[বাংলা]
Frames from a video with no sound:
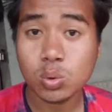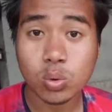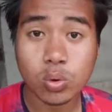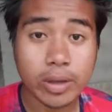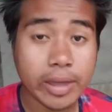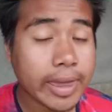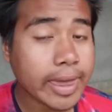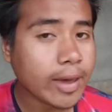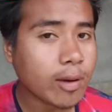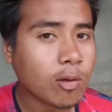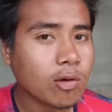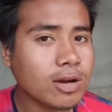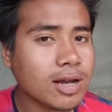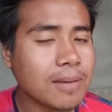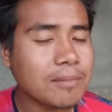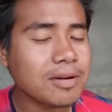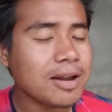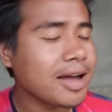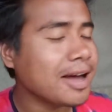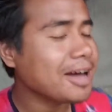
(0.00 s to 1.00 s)
তো এখন
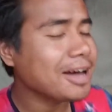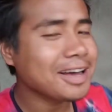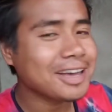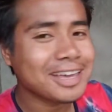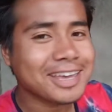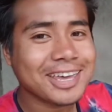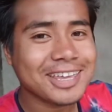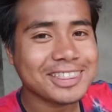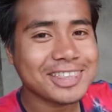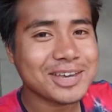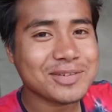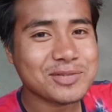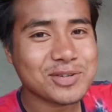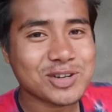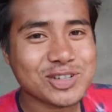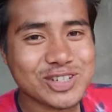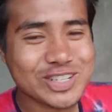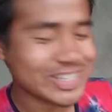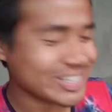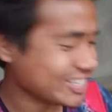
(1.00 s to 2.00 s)
আমরা খেতে
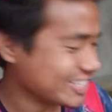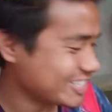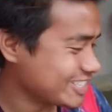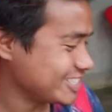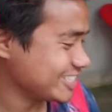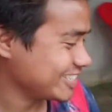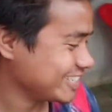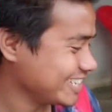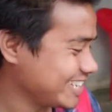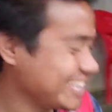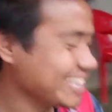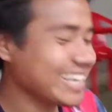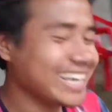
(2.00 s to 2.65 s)
বসে গেছি